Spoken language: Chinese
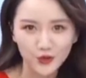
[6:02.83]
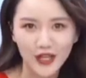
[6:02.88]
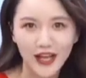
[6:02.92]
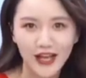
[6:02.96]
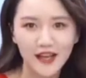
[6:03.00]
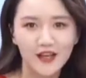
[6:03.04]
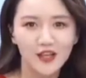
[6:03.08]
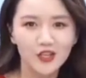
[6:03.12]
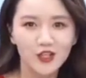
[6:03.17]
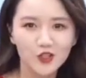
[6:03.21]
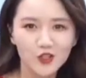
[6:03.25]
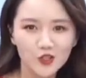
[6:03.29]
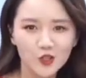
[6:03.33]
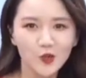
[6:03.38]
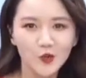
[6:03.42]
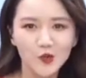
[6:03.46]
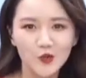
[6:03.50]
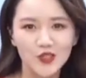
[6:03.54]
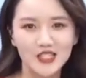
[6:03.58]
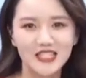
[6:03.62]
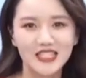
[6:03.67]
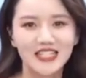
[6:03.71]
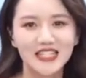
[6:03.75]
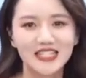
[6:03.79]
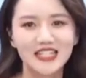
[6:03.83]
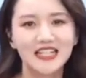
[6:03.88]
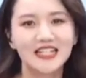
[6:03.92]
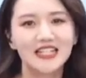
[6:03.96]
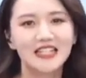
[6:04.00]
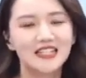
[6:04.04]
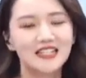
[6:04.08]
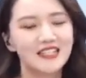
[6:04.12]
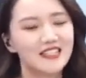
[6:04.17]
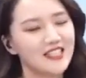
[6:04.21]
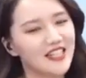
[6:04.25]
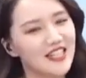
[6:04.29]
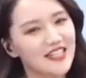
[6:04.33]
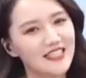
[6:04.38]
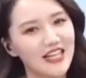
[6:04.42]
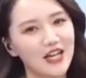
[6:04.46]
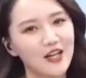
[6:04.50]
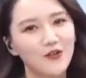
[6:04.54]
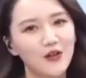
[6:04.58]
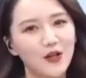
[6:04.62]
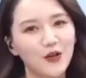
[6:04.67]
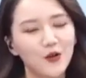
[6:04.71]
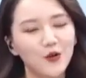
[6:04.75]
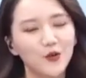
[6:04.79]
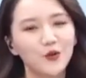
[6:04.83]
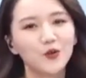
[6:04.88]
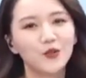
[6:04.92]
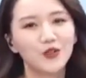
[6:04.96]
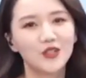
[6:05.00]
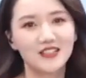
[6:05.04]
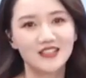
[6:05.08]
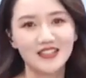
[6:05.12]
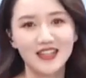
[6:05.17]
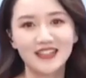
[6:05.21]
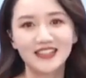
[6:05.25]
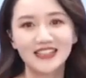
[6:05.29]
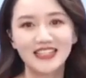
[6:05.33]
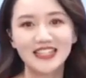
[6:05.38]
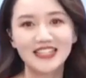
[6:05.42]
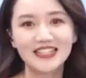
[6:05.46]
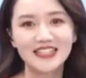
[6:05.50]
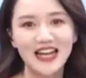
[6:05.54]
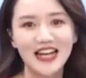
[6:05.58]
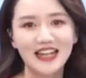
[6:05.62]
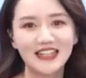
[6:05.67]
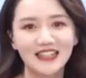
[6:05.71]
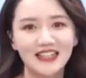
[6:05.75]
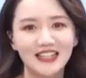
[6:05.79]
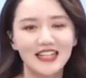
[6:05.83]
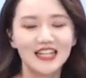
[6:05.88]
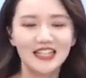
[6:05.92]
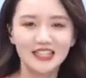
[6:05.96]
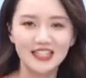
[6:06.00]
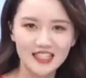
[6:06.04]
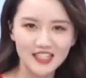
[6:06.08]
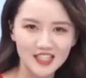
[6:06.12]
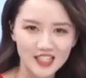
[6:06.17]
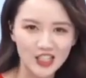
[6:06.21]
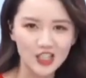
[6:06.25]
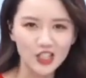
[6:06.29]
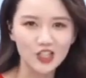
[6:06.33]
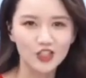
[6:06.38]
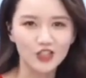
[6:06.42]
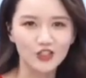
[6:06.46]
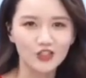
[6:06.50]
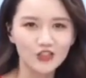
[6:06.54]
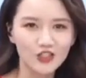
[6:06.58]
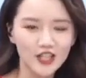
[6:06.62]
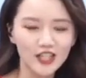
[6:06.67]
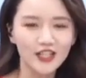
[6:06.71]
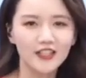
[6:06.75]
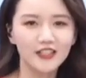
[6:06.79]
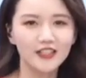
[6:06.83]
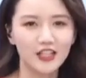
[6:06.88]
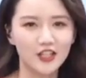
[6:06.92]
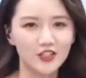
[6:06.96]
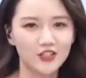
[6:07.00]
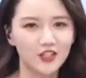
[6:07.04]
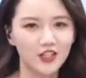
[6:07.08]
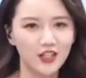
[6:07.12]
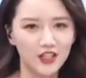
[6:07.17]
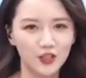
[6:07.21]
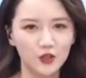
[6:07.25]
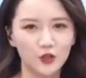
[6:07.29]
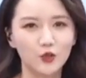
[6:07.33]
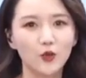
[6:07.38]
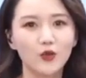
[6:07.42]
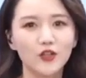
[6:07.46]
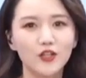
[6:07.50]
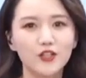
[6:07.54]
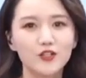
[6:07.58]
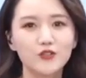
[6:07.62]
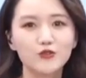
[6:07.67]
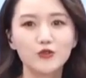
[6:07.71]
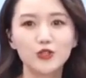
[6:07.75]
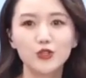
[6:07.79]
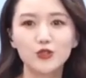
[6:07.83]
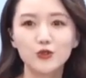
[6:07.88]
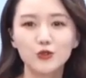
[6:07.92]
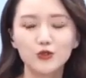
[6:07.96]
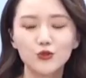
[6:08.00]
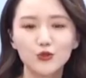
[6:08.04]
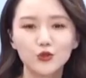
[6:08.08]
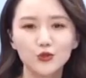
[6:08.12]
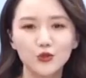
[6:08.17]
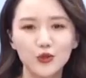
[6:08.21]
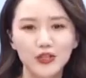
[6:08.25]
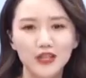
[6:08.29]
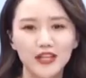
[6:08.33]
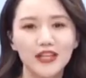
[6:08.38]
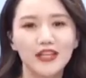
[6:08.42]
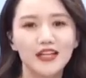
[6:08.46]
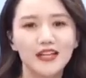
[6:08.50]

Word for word: 奶送进千家万户的这样的一个家里。那其实这个也是很多人最初对